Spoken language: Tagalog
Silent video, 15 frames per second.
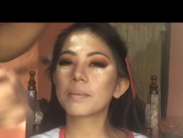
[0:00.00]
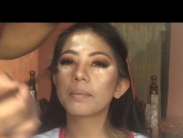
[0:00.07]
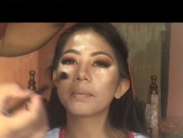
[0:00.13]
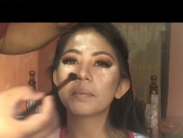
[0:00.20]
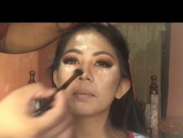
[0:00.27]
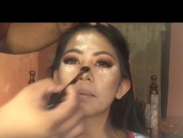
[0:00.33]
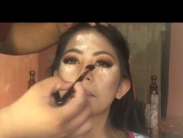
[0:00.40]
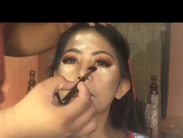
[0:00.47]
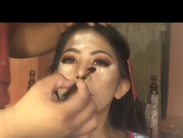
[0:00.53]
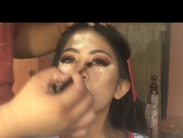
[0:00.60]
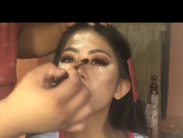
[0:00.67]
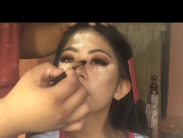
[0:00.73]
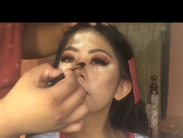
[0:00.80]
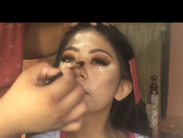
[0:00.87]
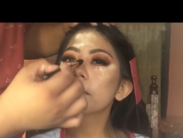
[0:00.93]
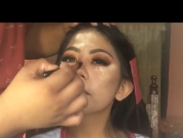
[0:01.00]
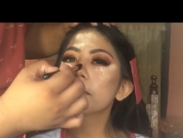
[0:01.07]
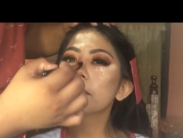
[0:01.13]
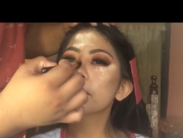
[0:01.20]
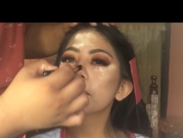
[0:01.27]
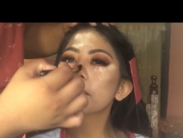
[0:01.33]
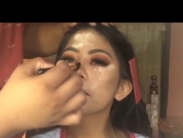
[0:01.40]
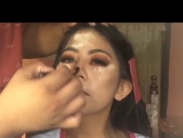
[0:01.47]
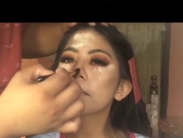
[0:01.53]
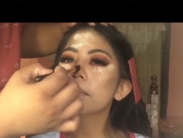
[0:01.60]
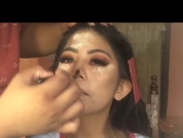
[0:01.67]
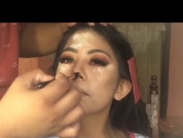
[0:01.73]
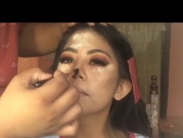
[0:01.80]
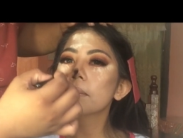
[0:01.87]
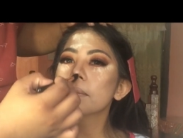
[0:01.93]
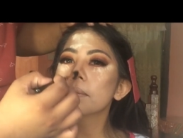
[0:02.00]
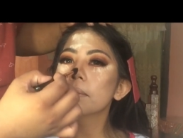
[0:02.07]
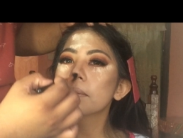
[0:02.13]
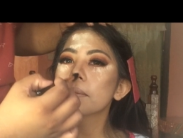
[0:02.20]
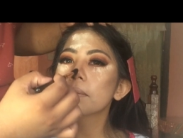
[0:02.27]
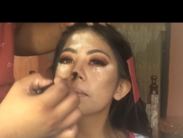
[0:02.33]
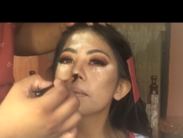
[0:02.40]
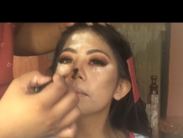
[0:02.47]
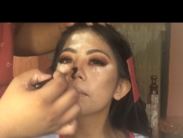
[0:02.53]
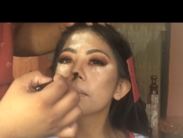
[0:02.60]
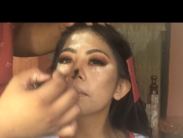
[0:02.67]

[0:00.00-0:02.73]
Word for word: Gwapa dyan kika yacht. Ayan.